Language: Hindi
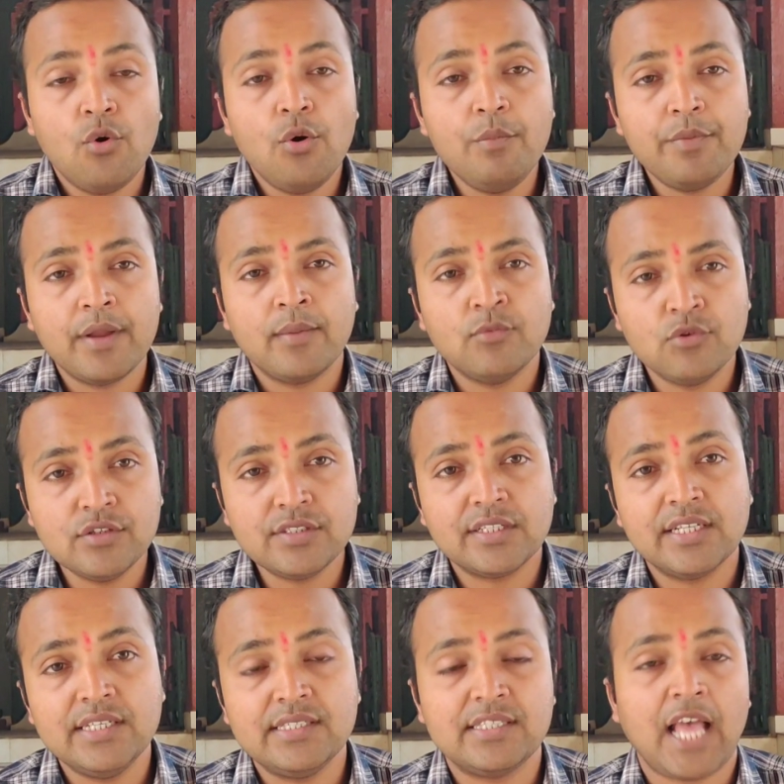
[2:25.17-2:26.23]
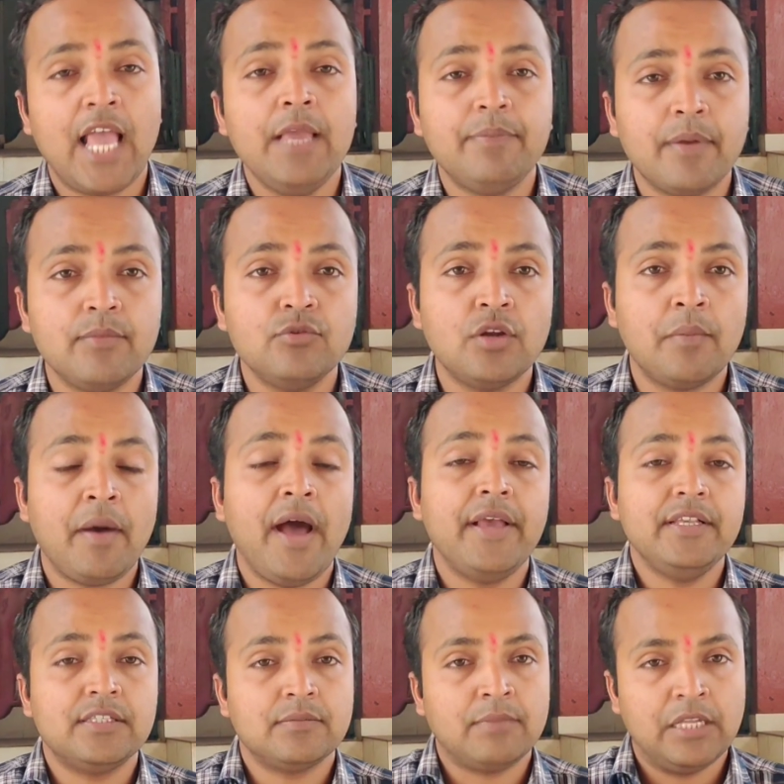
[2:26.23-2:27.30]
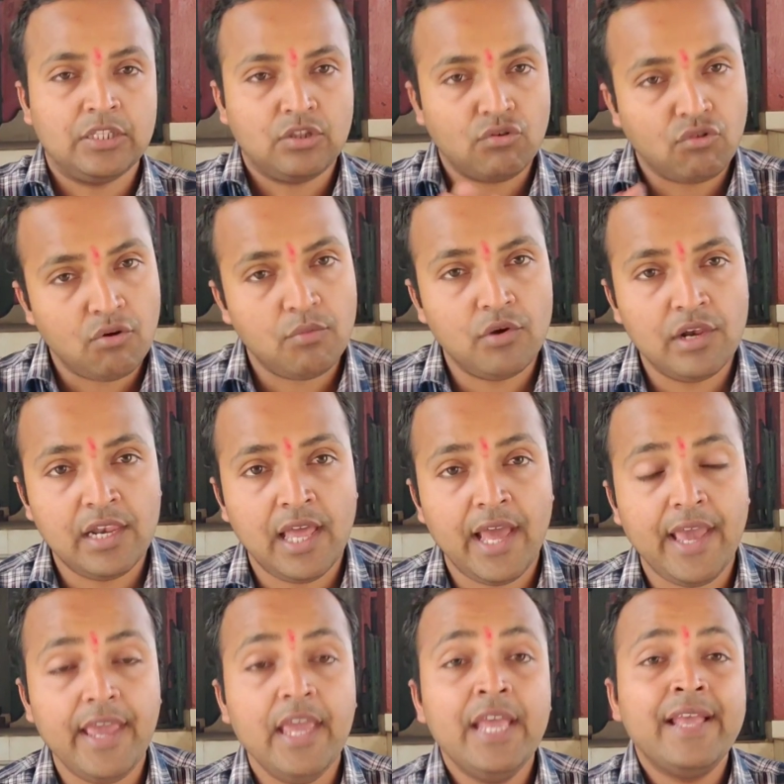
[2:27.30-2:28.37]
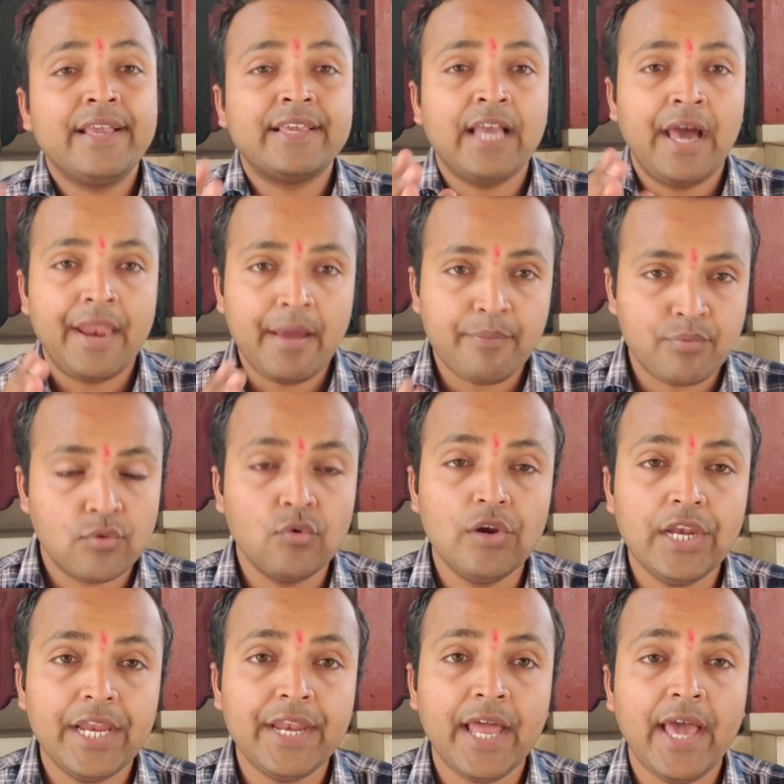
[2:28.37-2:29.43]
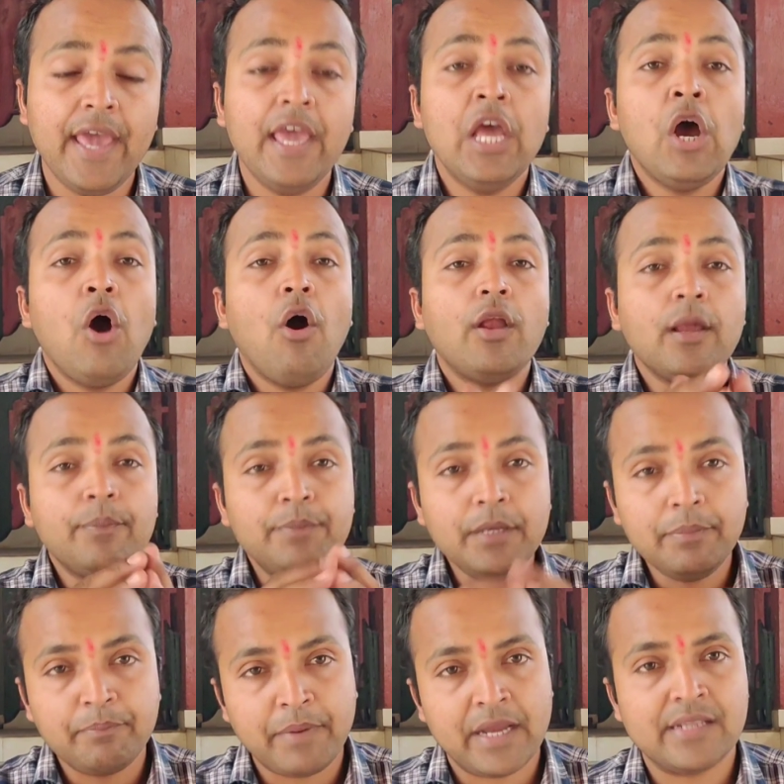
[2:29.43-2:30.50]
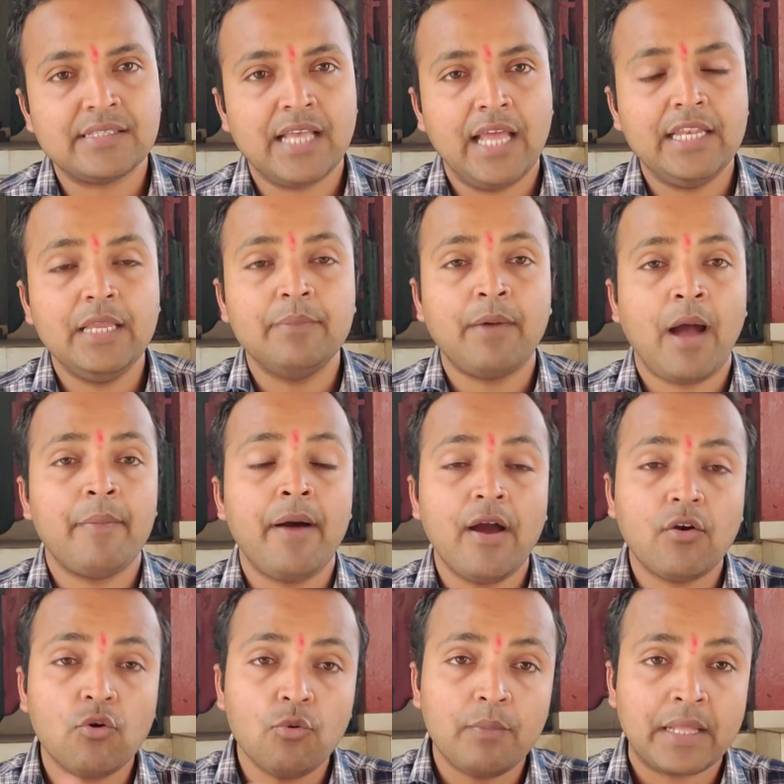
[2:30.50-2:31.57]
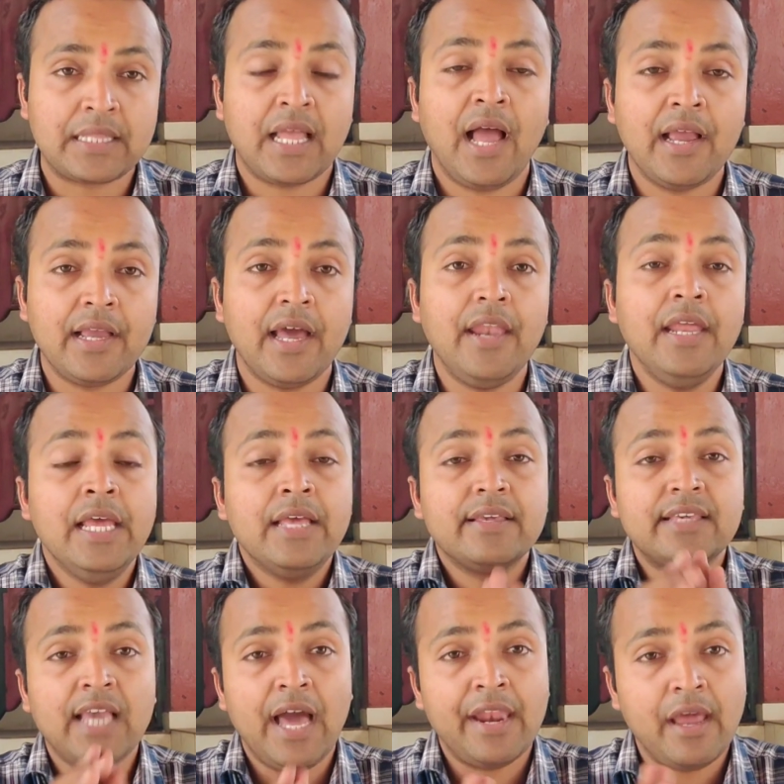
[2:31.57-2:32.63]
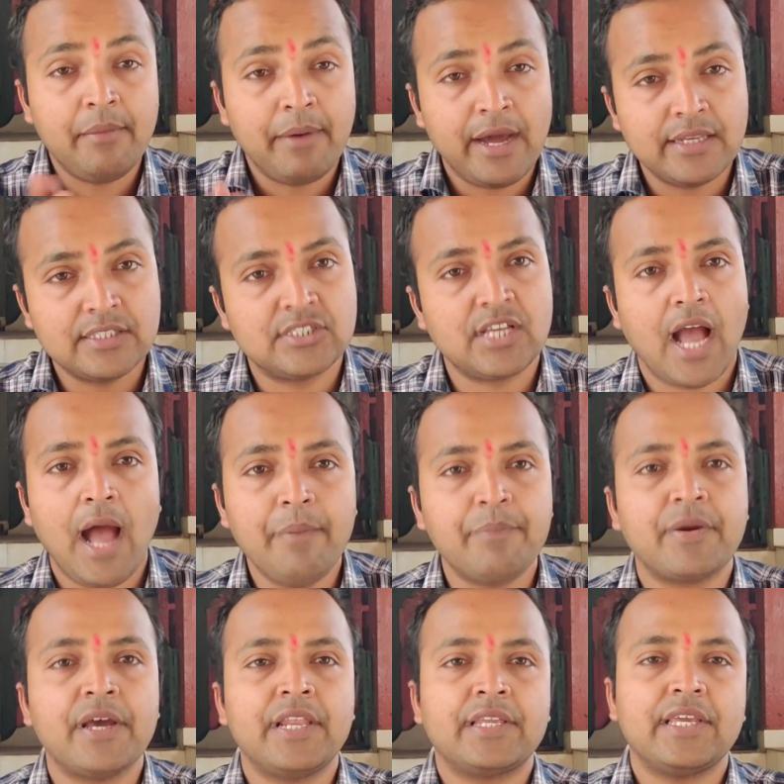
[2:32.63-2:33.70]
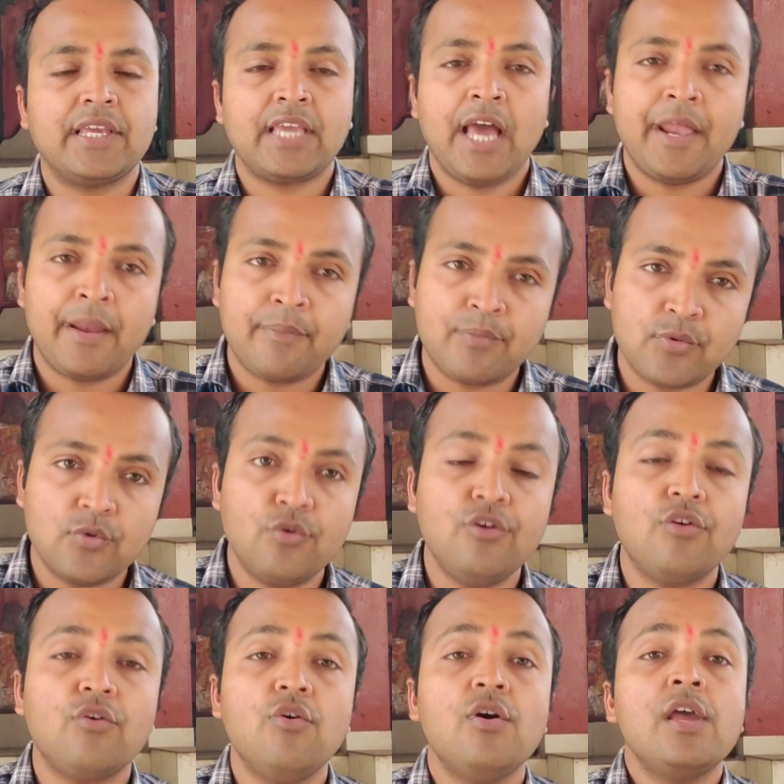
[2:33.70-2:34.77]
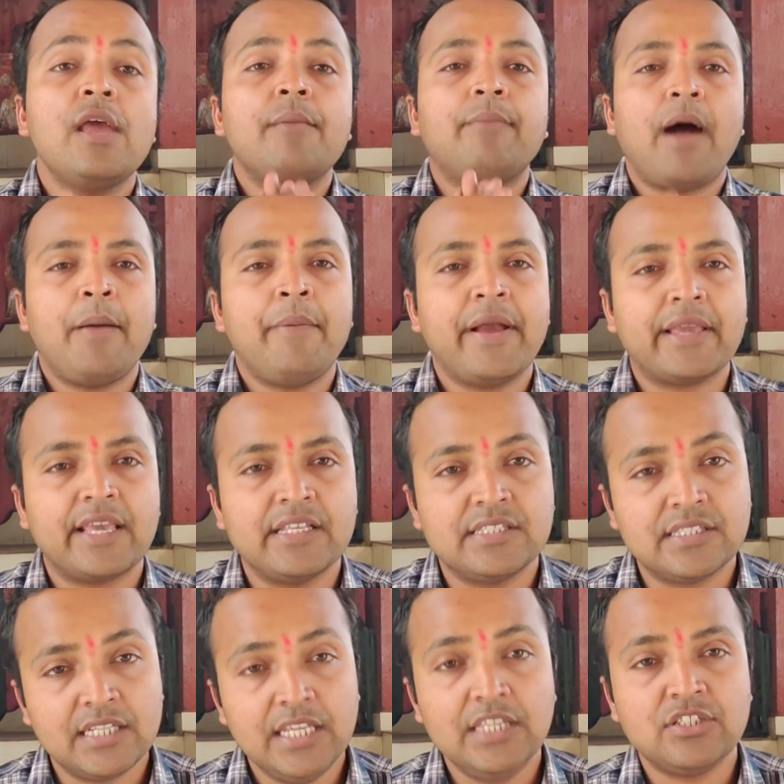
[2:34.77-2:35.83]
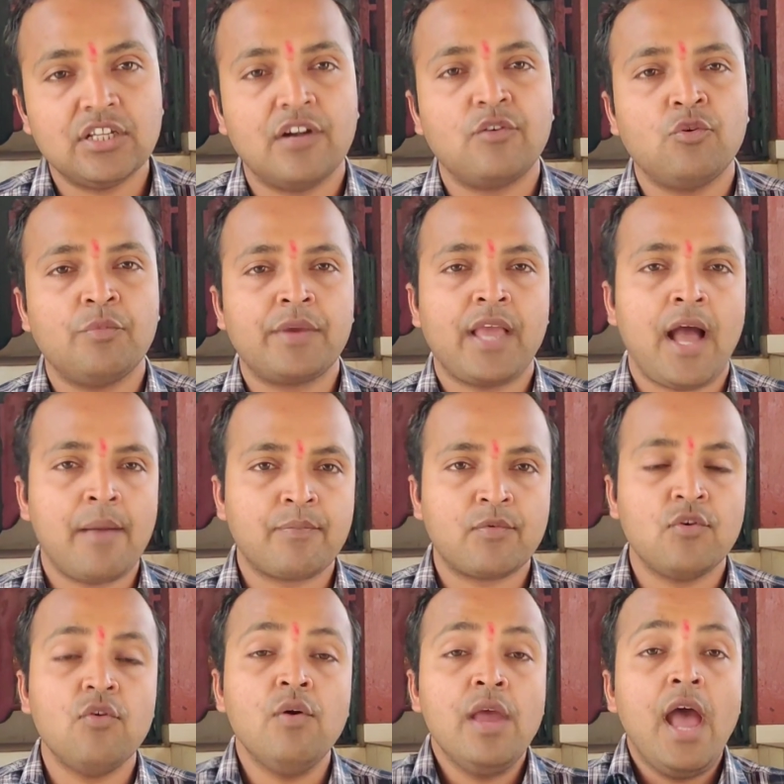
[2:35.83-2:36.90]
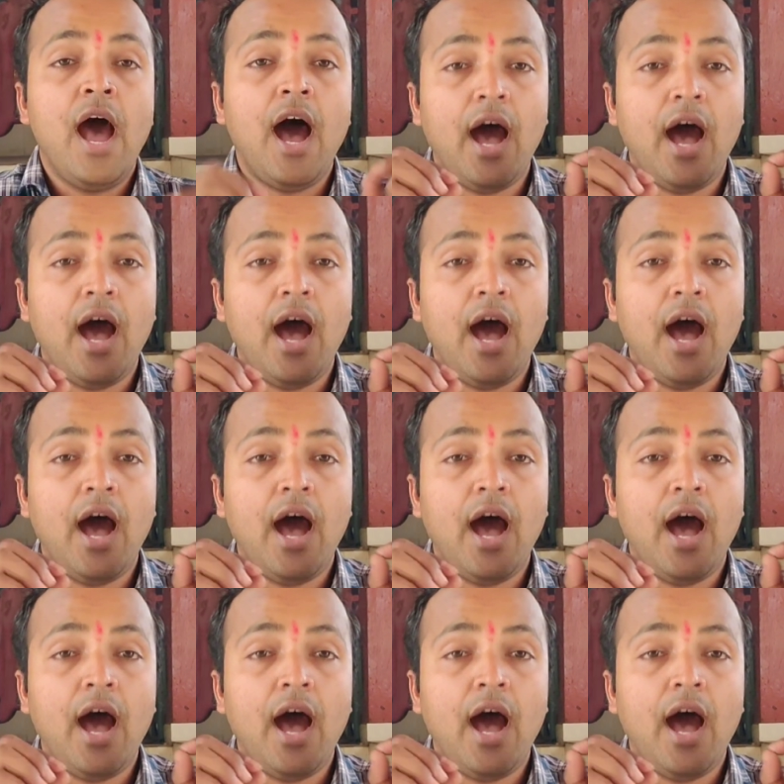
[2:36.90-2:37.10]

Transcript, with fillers: ओम नमो श्री साई प्रभु नमः इस मंत्र को बोलना है ग्यारह फूल लेना है और अपनी परेशानी बाबा को बताकर ग्यारह बार जाप करके ग्यारह फूल को बाबा के श्री चरणों में आपको